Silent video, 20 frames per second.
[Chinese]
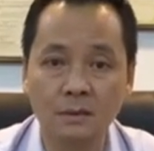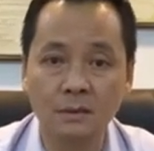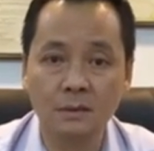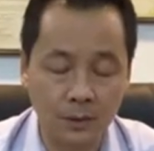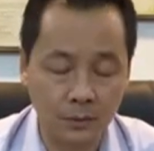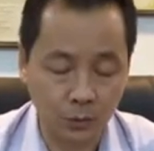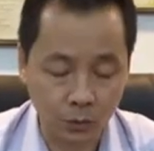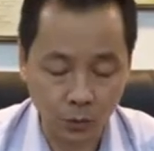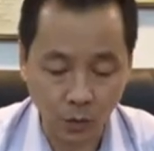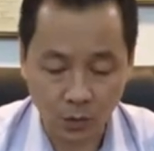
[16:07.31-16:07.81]

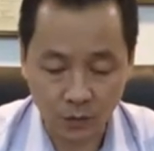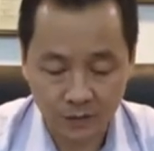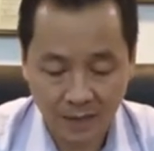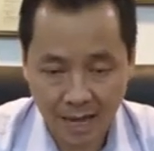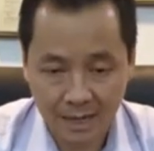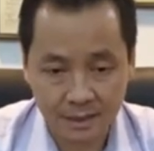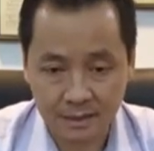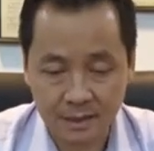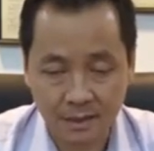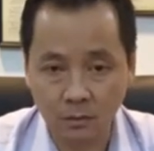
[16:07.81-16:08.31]
很多
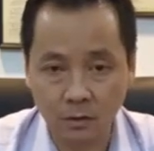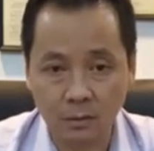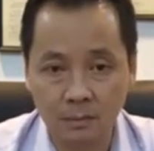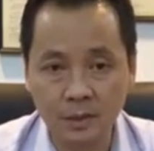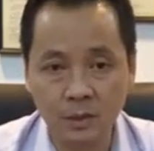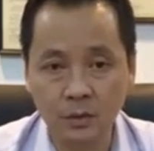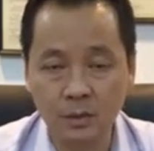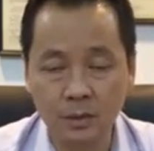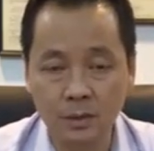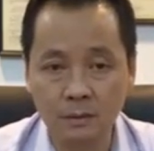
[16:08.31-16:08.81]
大的事我
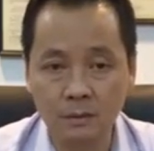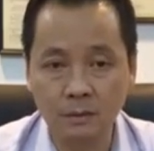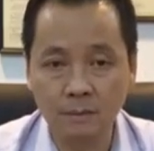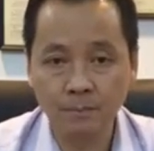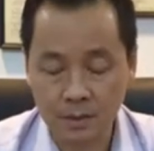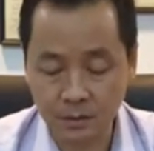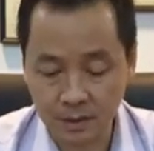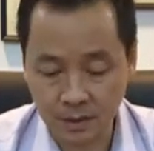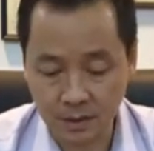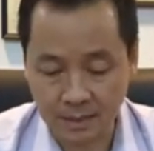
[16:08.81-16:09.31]
们都有，
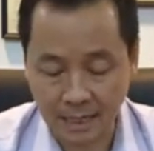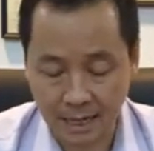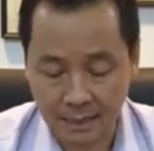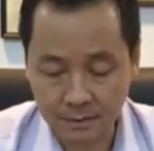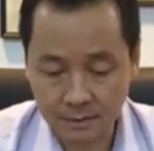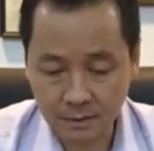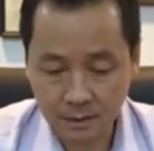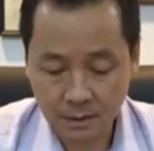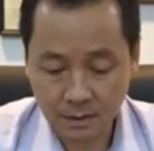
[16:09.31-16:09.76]
就是讲